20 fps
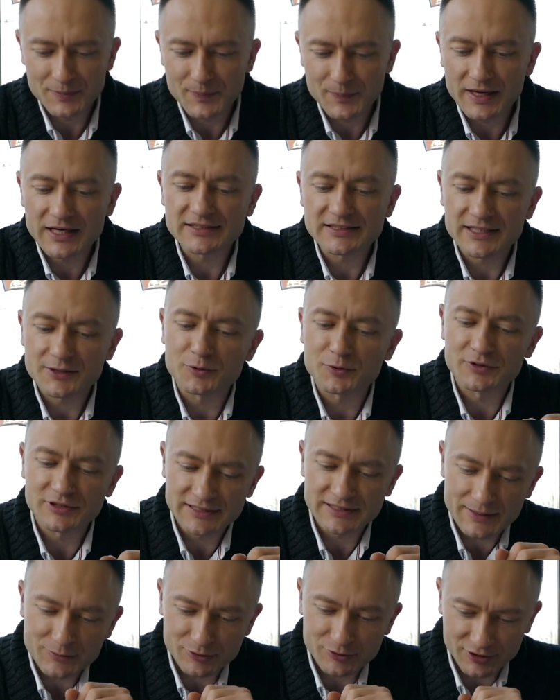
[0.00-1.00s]
Parę sekund
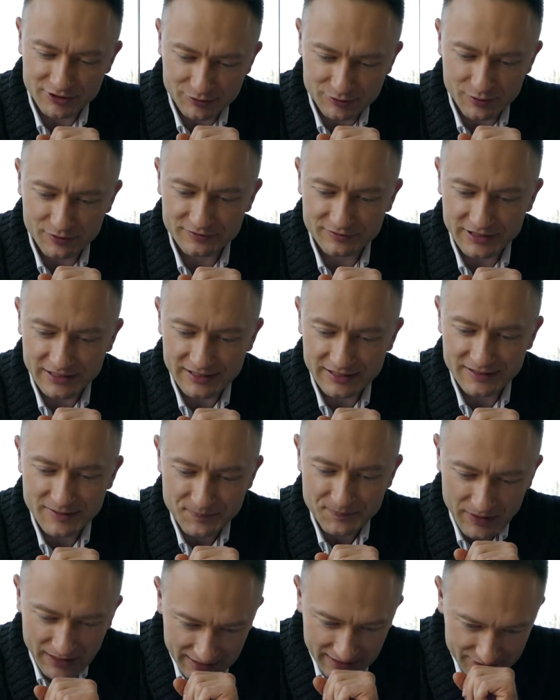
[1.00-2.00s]
temu dosłownie
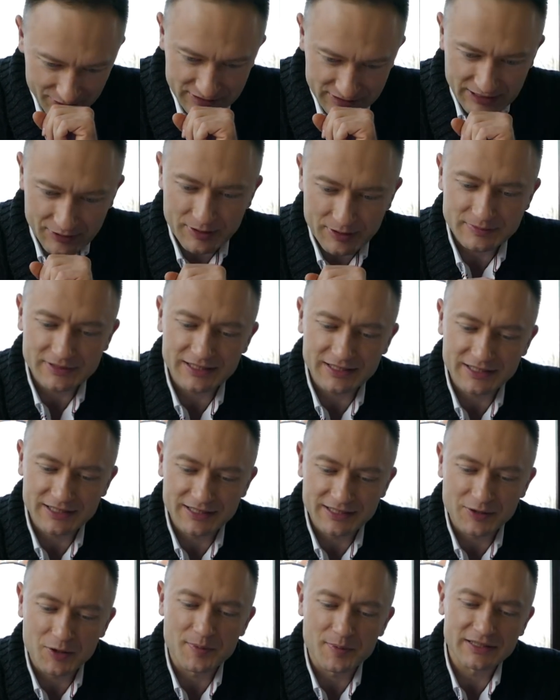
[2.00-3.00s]
dostałem
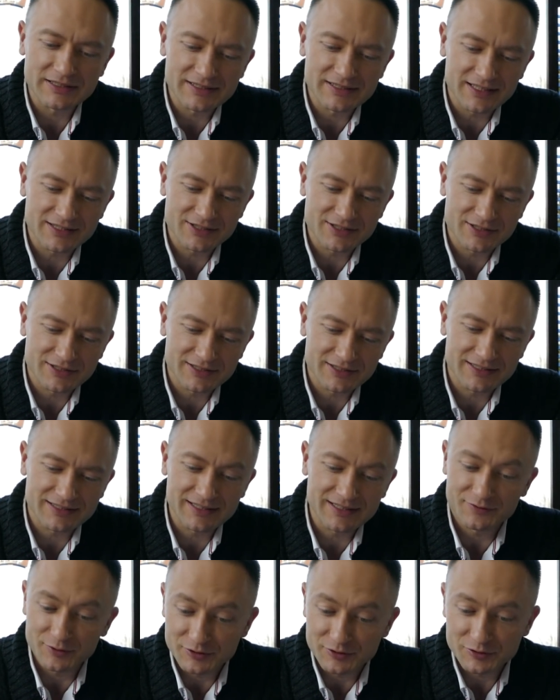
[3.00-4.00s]
taki komentarz e,
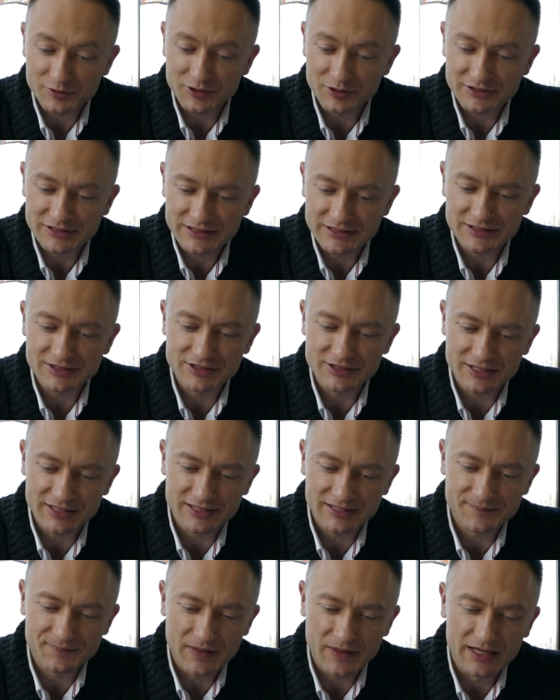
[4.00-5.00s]
nawiązujący,
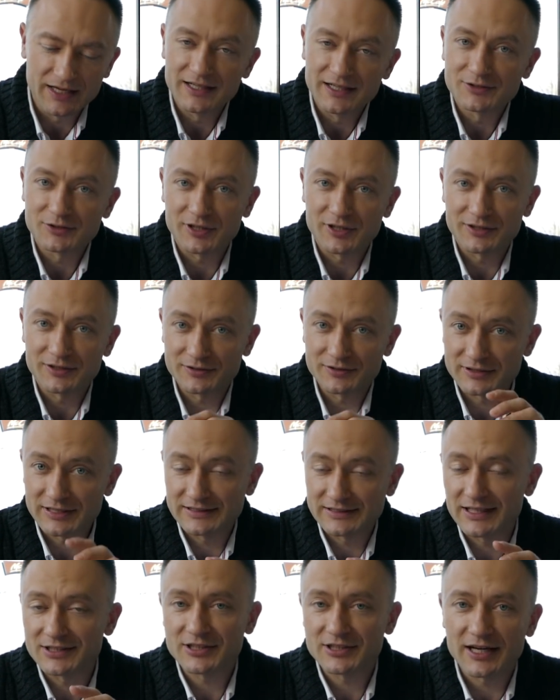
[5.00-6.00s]
że to,
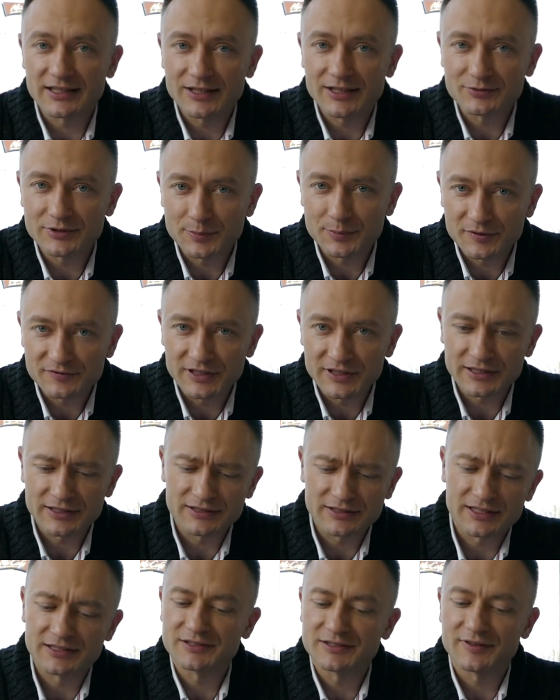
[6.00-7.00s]
ten nasz kanał nie powinien
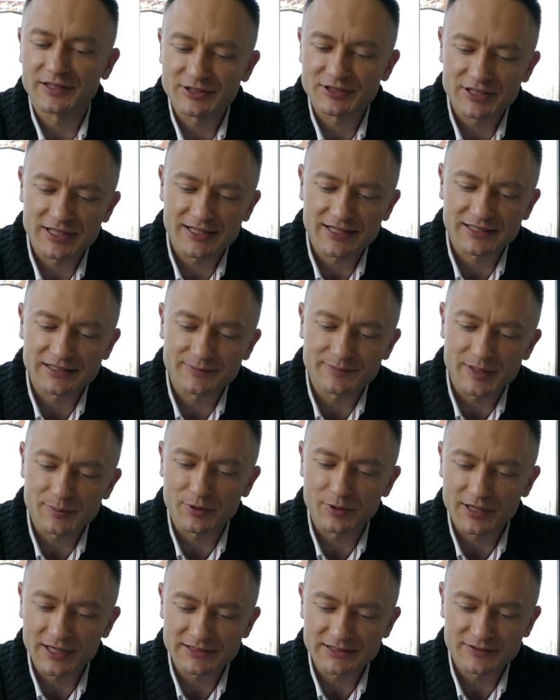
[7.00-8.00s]
nazywać się Akademia
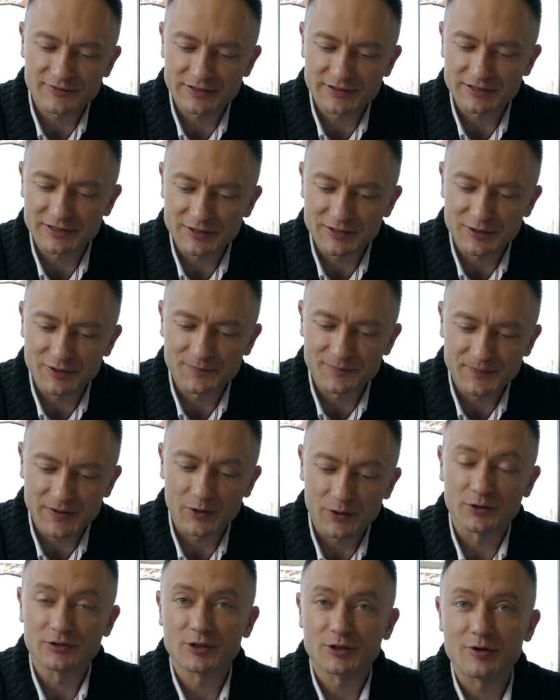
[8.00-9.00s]
Bogactwa, tylko
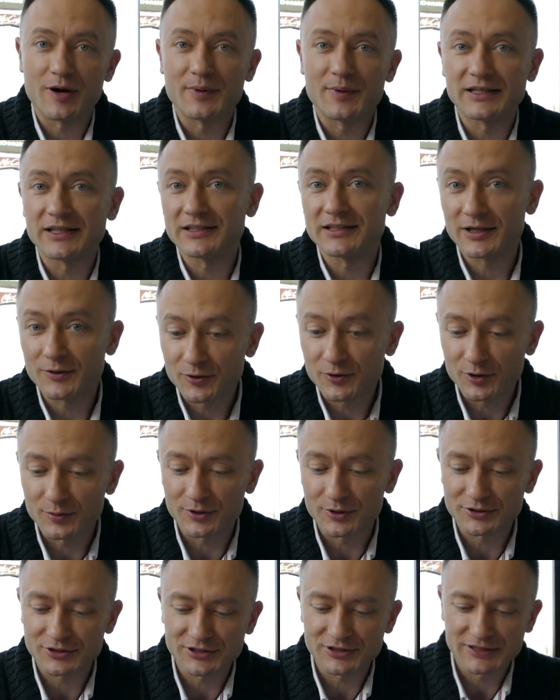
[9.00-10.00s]
Odkłamane
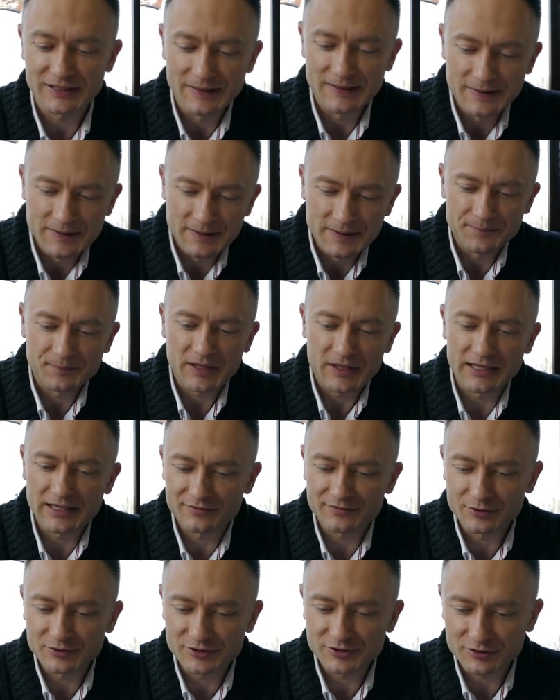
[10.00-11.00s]
Nieruchomości. I
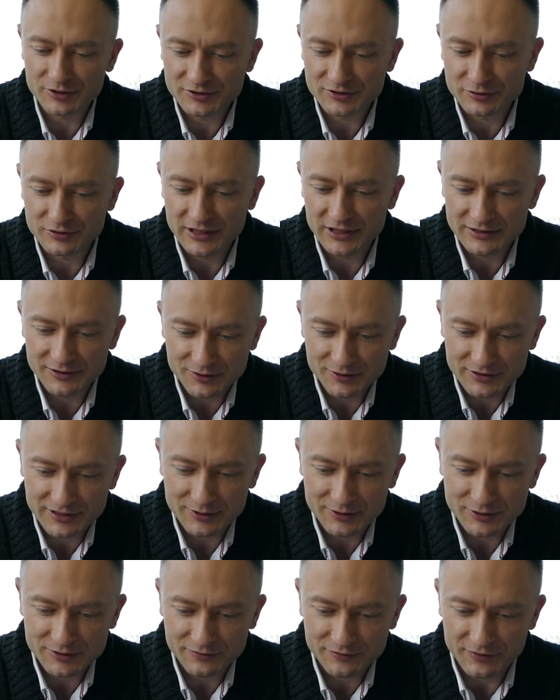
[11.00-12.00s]
nawiązując tutaj do
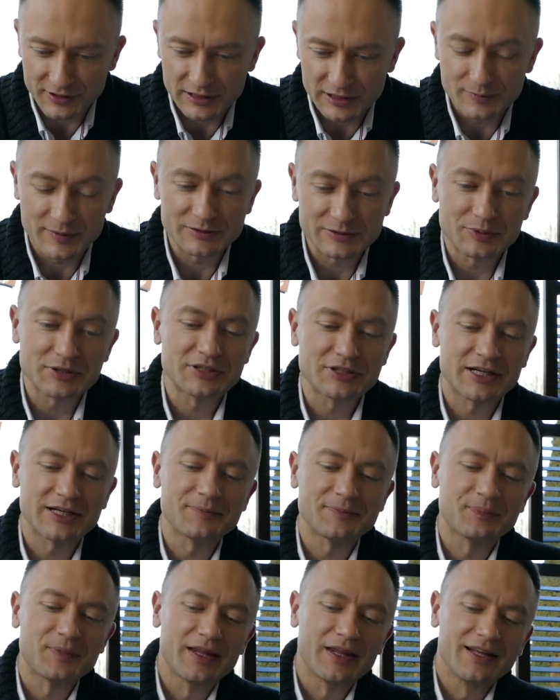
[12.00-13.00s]
tego, co Friedman
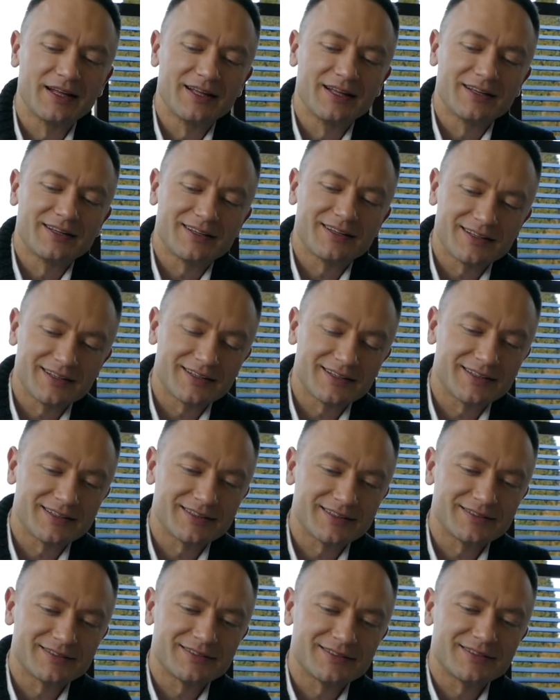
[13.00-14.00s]
pisze,
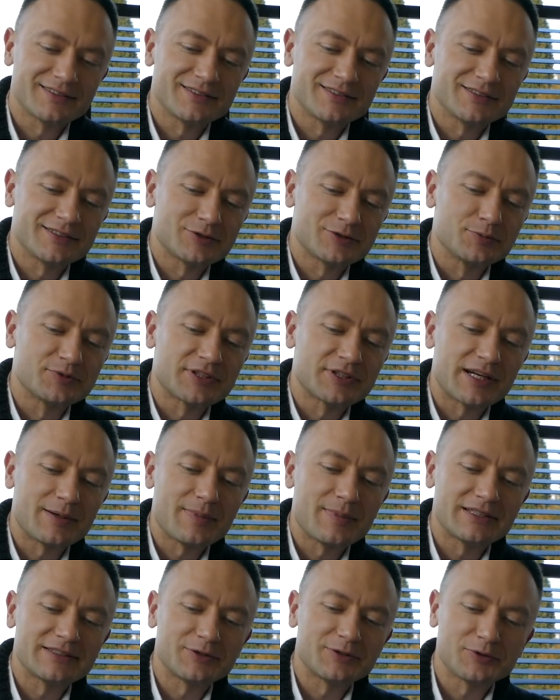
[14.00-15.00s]
e,
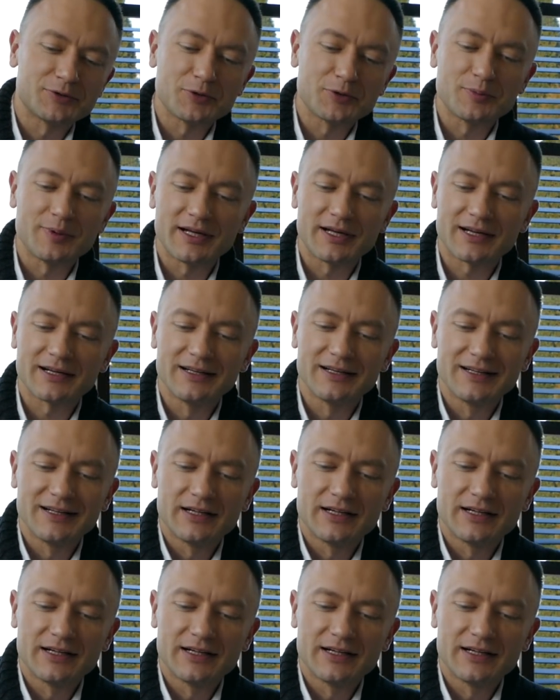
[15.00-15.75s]
subskrybent, youtuber,